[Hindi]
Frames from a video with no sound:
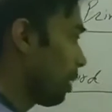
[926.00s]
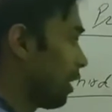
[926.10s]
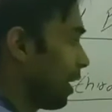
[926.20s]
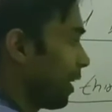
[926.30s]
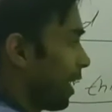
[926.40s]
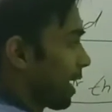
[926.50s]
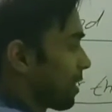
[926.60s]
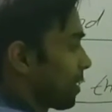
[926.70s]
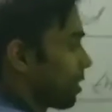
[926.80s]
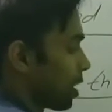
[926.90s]
मान लिया ये
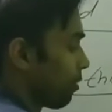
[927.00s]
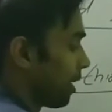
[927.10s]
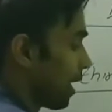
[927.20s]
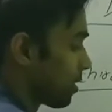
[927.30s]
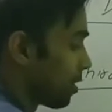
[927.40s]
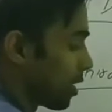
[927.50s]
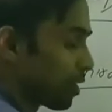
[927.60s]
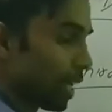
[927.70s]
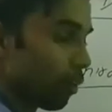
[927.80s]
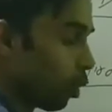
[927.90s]
एक्स एक्सिस ये वाई एक्सिस
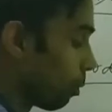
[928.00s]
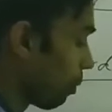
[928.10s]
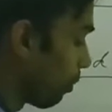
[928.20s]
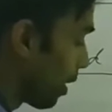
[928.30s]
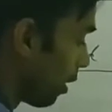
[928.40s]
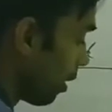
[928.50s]
ये जेड कोई भी